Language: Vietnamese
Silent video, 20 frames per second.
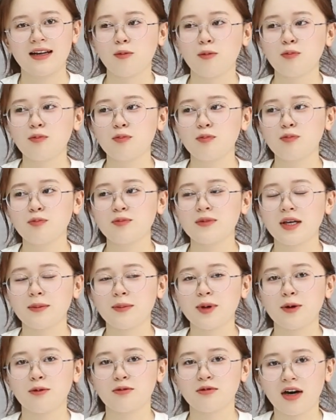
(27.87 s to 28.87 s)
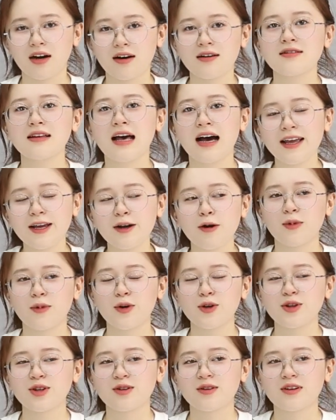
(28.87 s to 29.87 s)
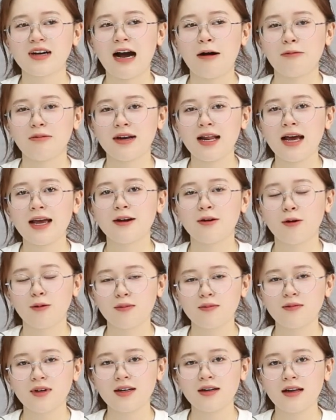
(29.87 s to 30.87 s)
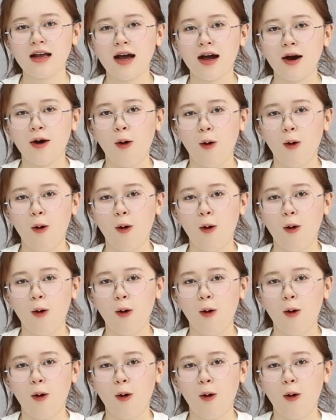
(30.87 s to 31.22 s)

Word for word: cũng tìm hiểu thử thấy môi trường học ở đây cũng rất là